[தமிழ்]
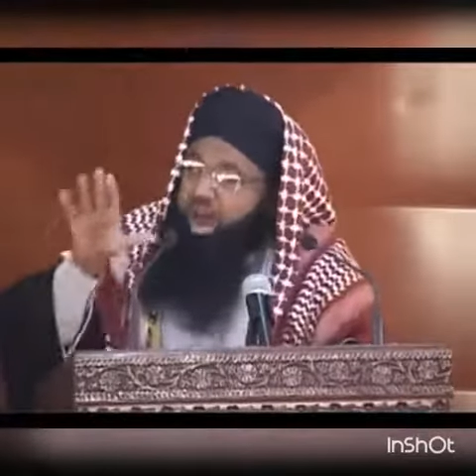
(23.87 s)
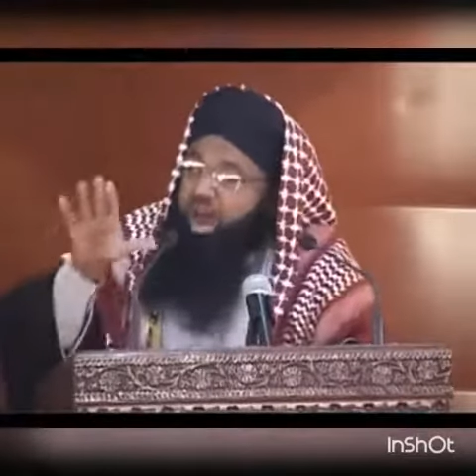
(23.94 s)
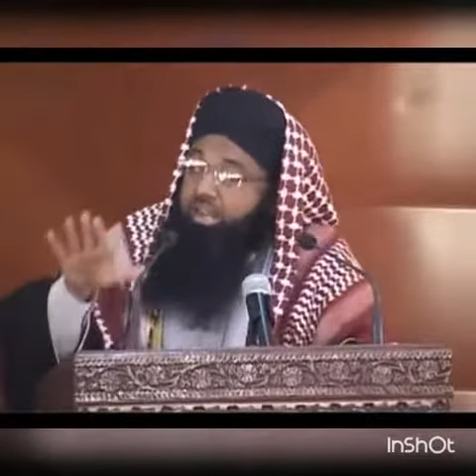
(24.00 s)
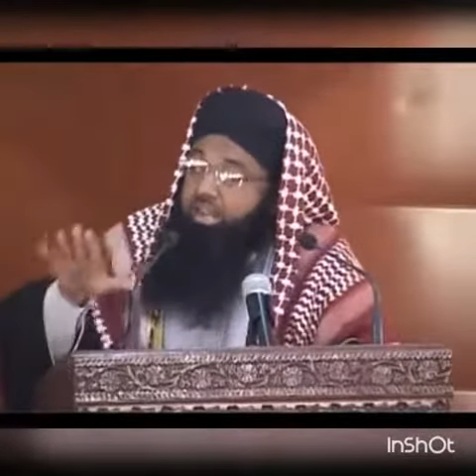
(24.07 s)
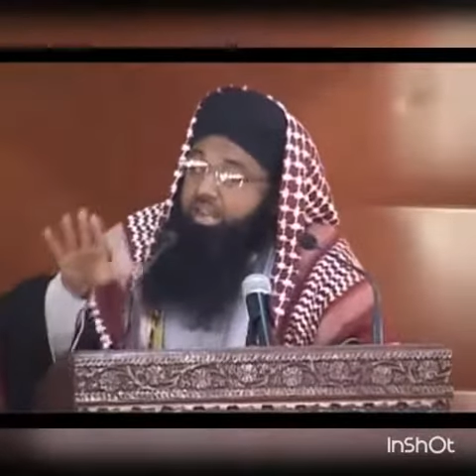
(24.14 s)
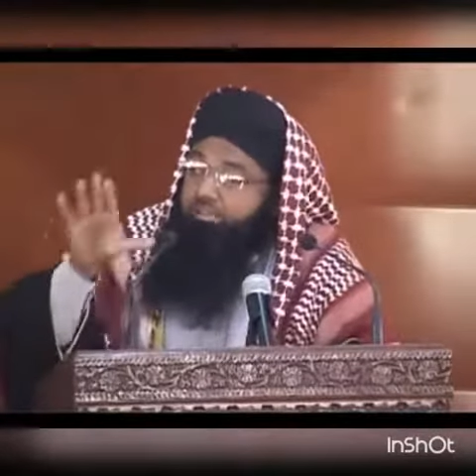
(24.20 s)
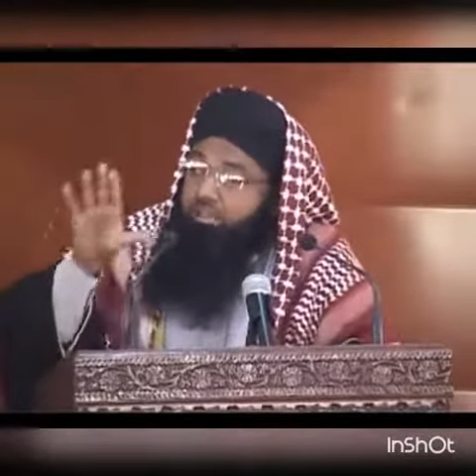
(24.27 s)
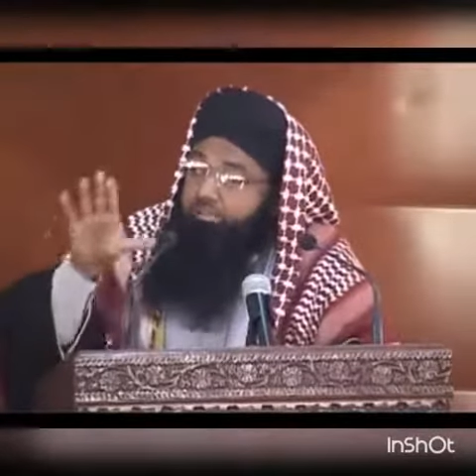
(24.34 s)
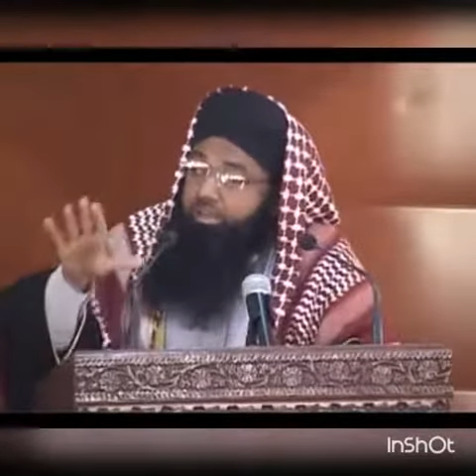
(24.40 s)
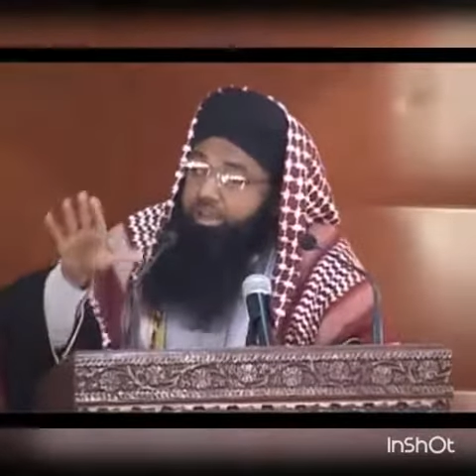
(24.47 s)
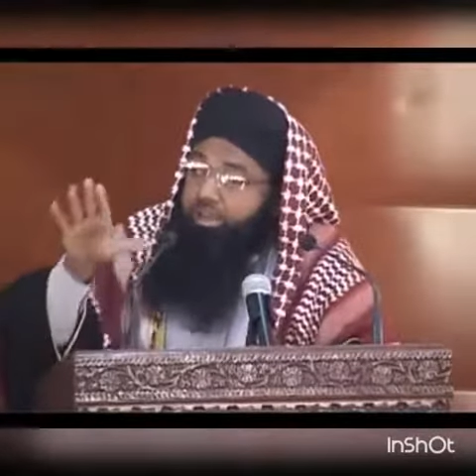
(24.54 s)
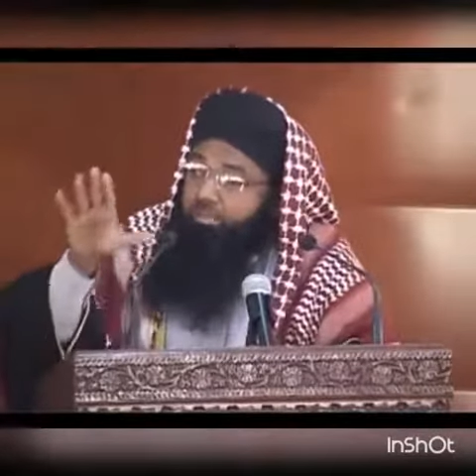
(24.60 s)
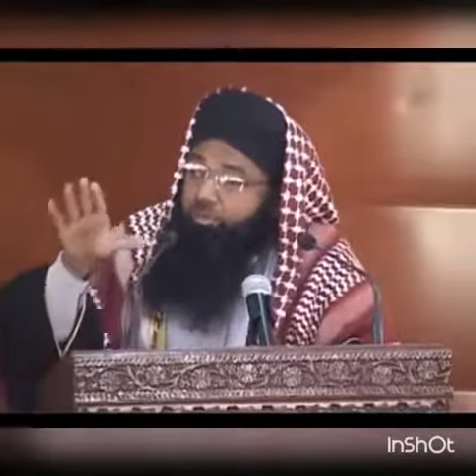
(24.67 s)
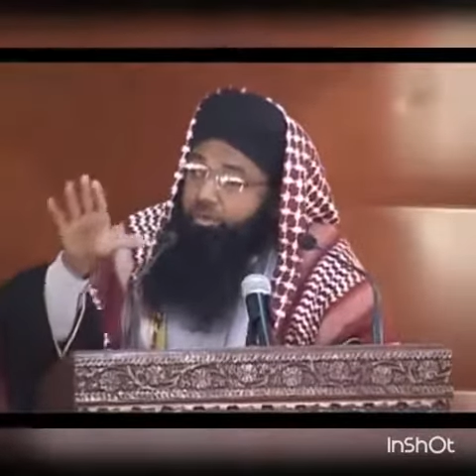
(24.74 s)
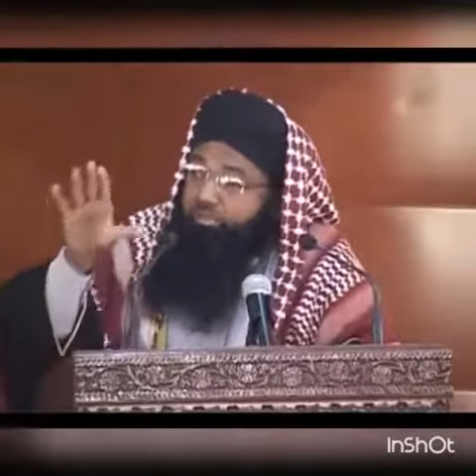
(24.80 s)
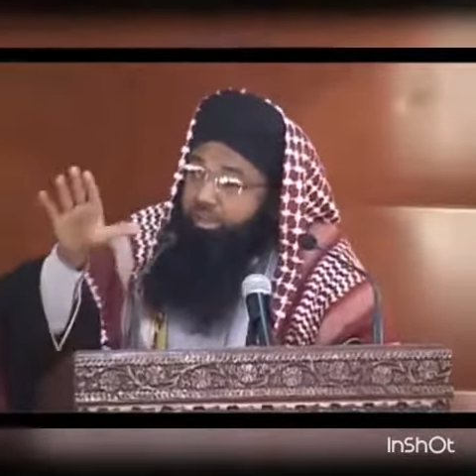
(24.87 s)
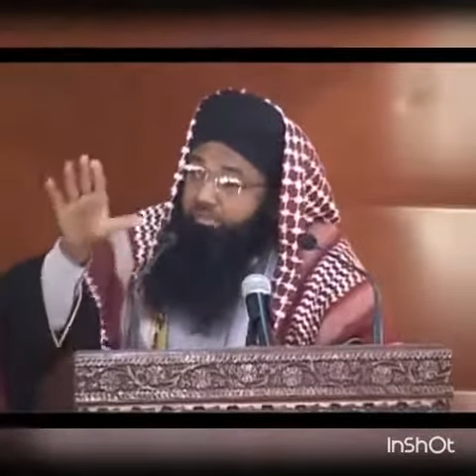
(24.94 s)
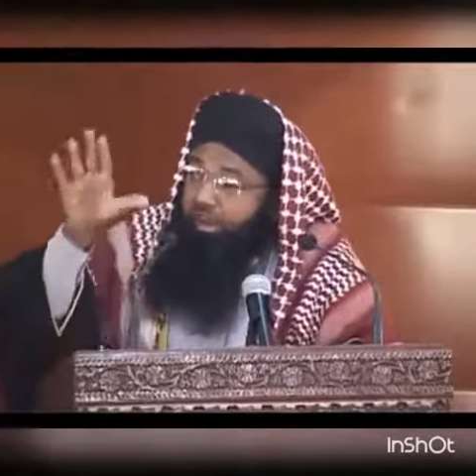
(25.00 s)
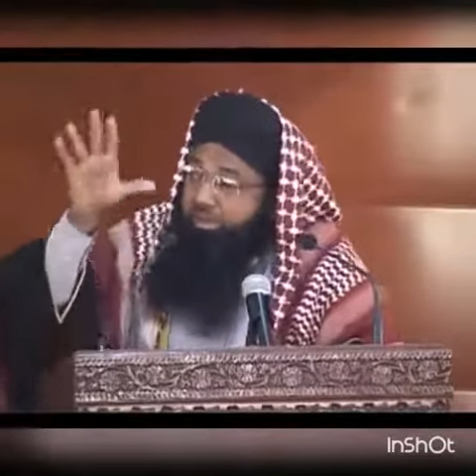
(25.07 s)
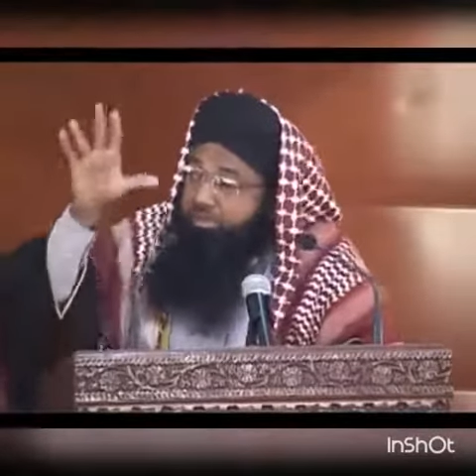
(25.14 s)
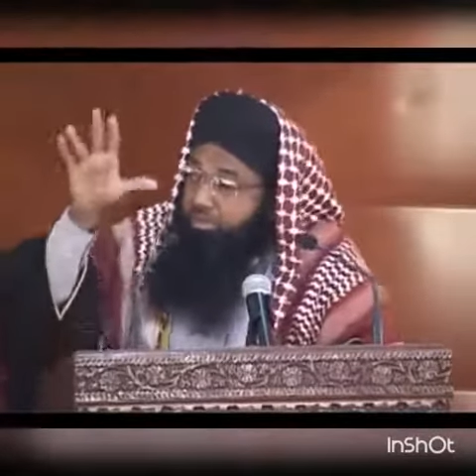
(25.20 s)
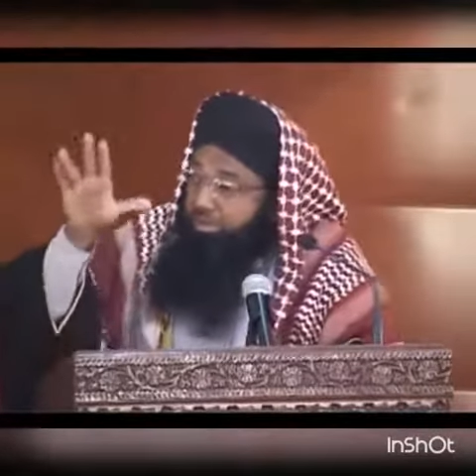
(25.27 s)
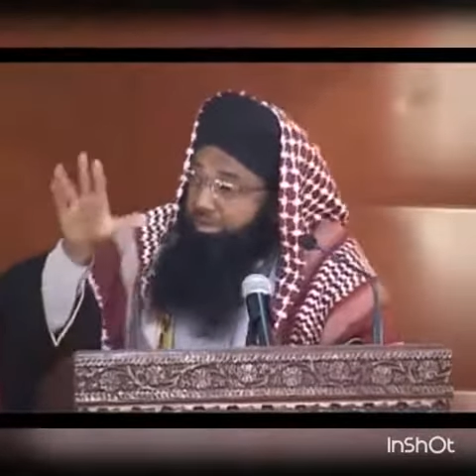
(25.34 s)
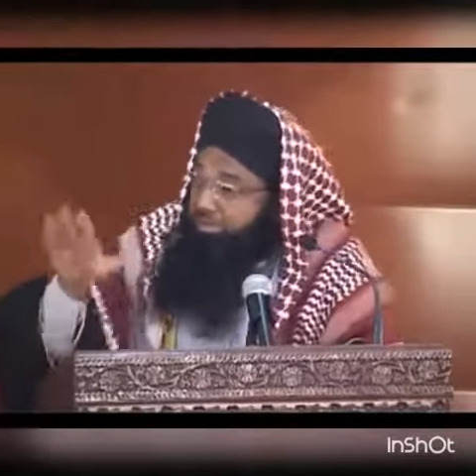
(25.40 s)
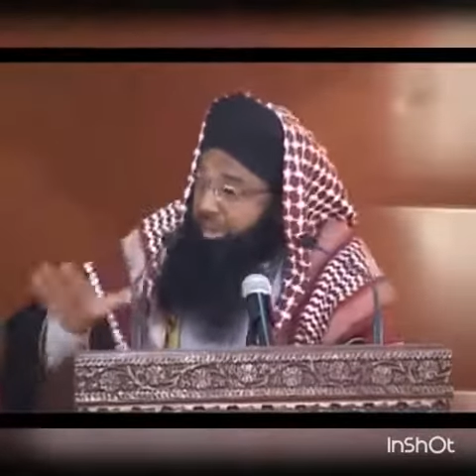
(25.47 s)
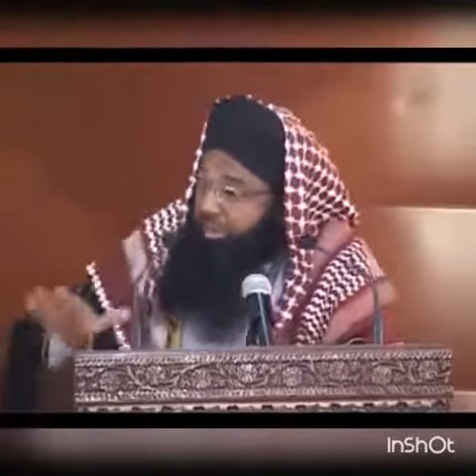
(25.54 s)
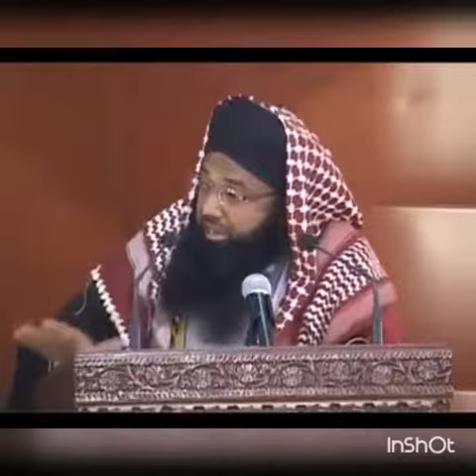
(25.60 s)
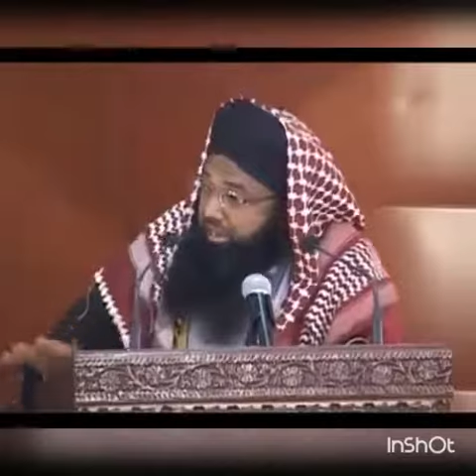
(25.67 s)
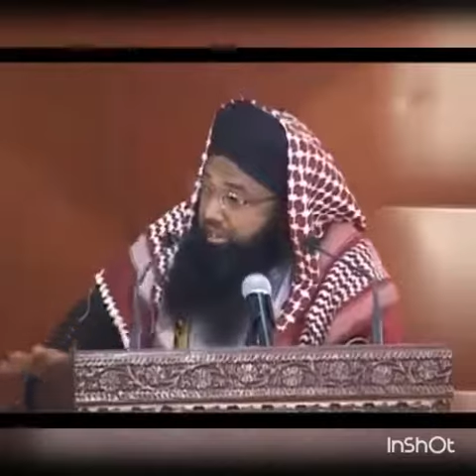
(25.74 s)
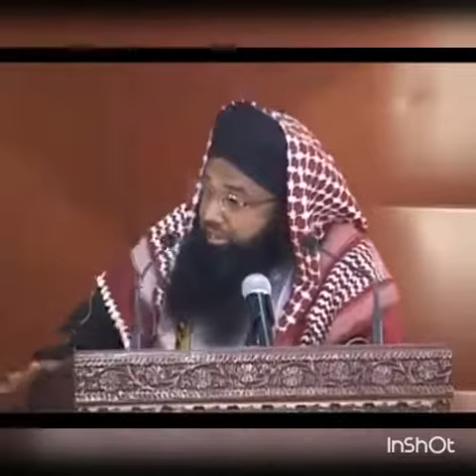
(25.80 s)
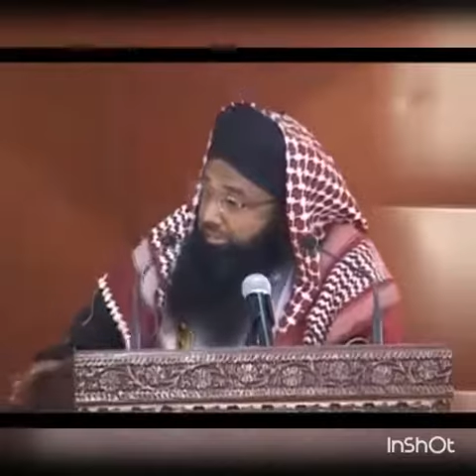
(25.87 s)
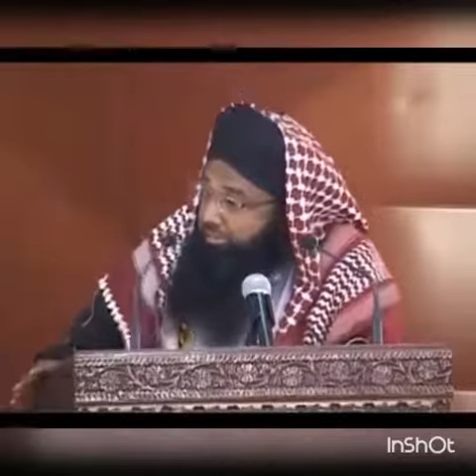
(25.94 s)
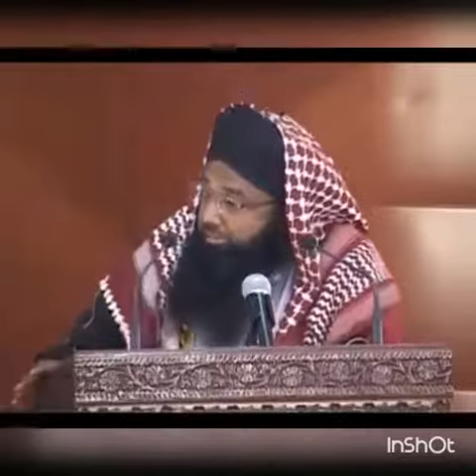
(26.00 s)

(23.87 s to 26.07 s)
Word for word: அண்ணன் தம்பிகளை போன்று தான் வாழ்ந்து கொண்டிருந்தார்கள்